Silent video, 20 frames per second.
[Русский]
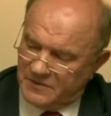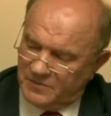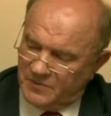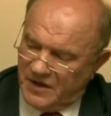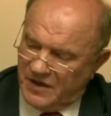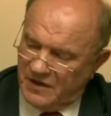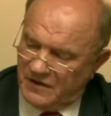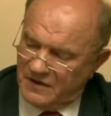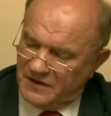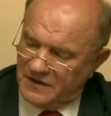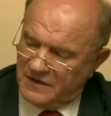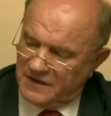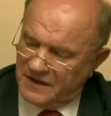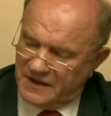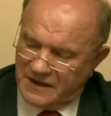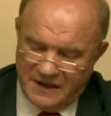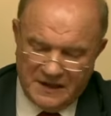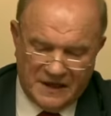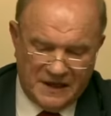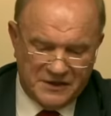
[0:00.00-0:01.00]
Павла
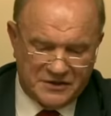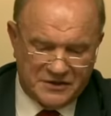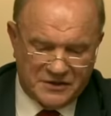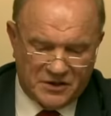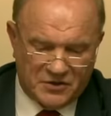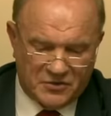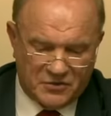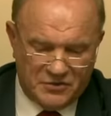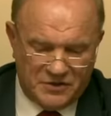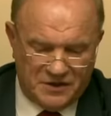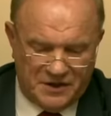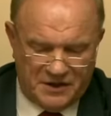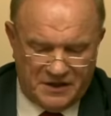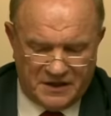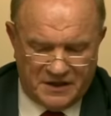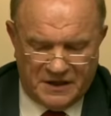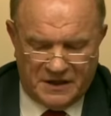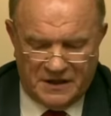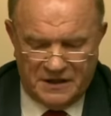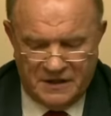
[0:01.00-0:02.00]
Николаевича
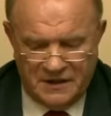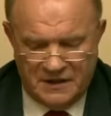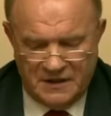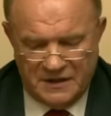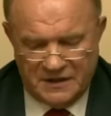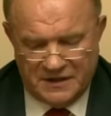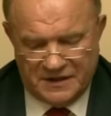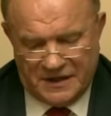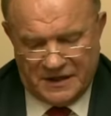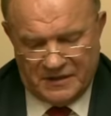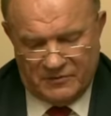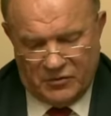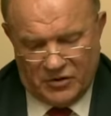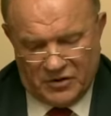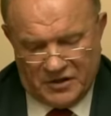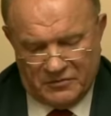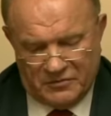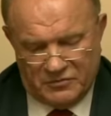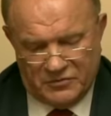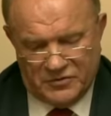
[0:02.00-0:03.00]
Грудинина, дай
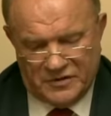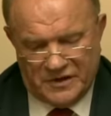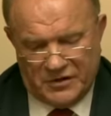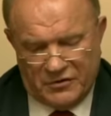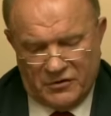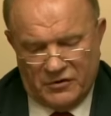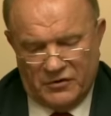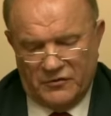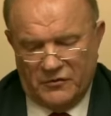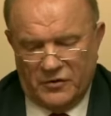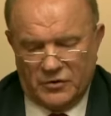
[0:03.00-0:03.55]
Бог ему здоровья.